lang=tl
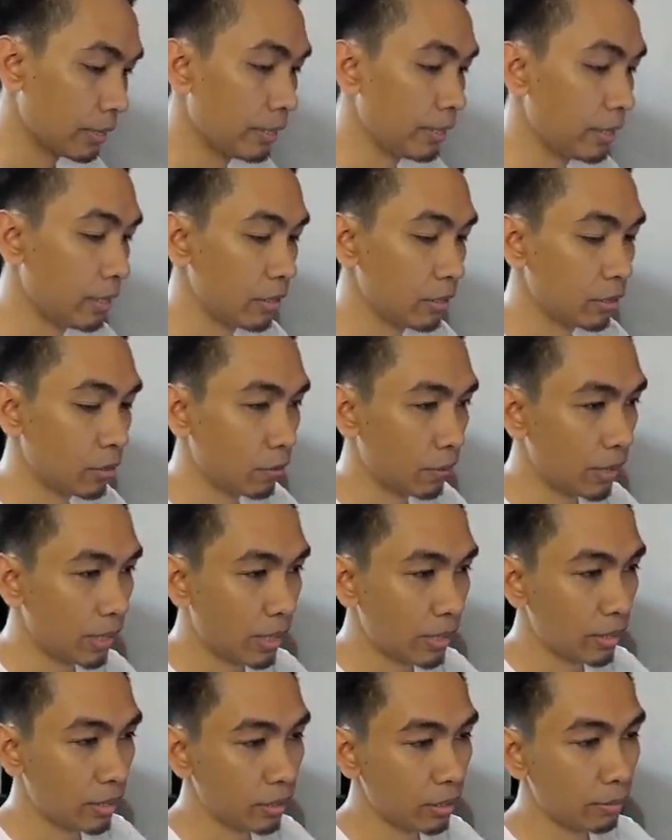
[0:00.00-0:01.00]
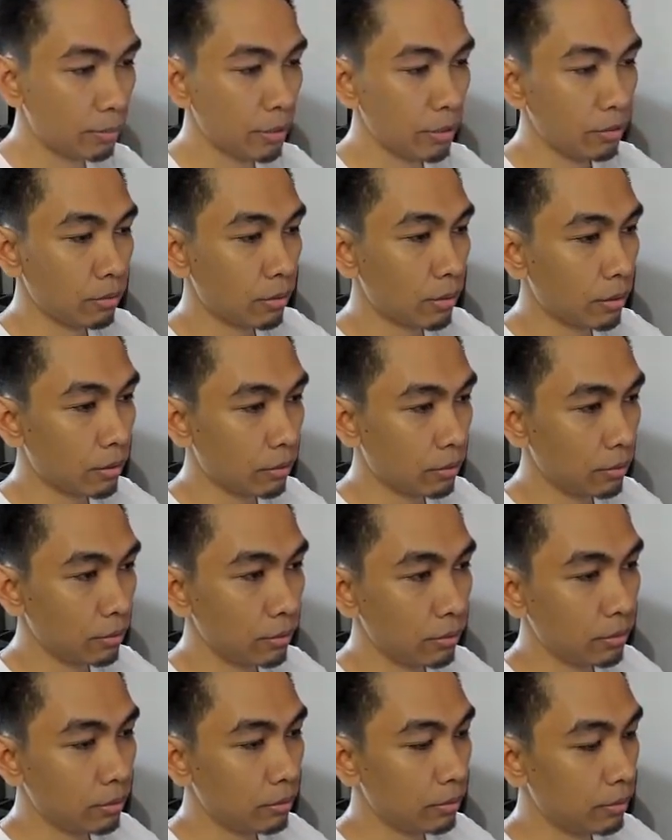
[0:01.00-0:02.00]
Ayan, so wala nang laman yung
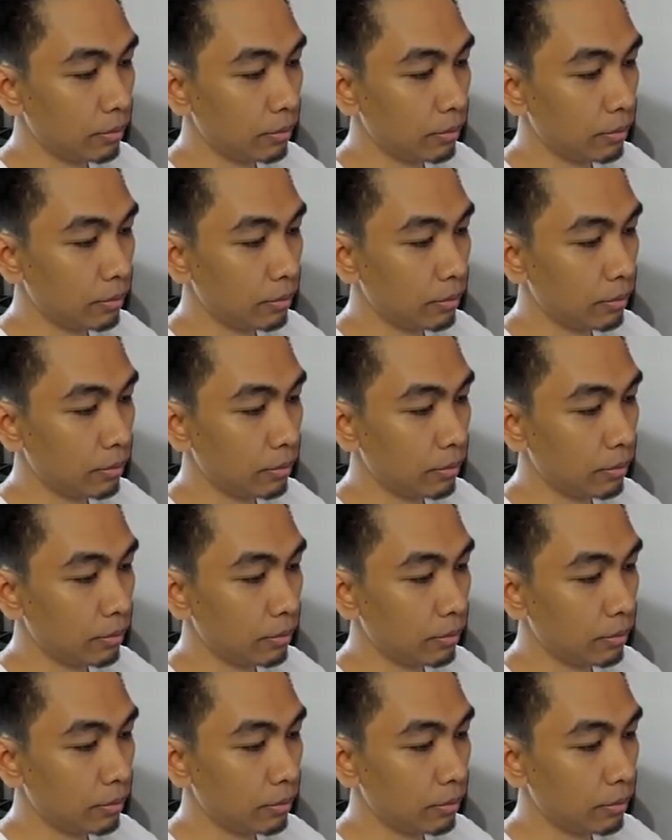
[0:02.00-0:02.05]
kahon.